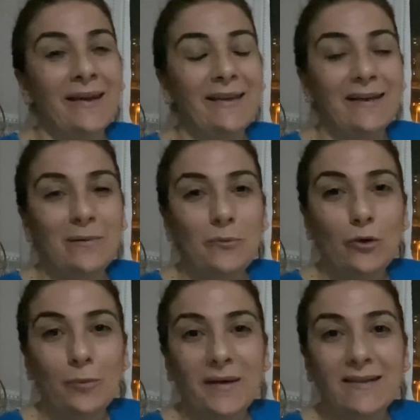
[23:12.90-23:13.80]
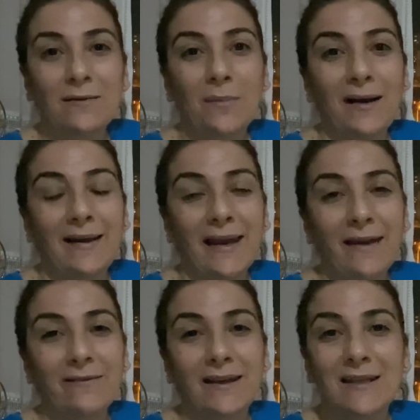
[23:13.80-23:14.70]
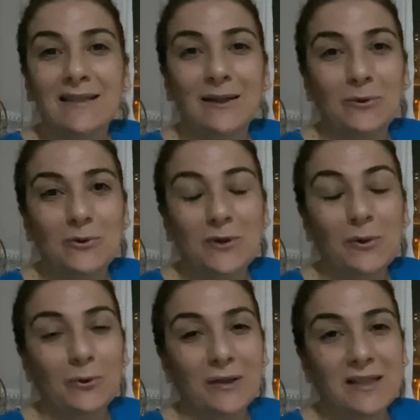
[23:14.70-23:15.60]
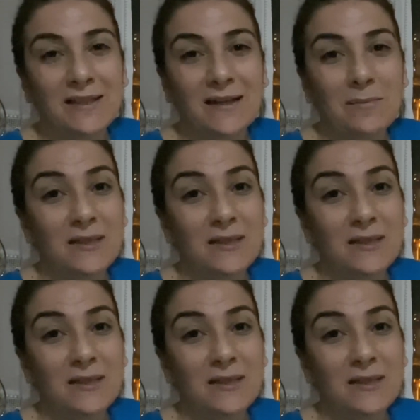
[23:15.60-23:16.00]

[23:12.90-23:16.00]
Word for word: Yarın büyük bir ihtimalle evde işle güçle uğraşacağım.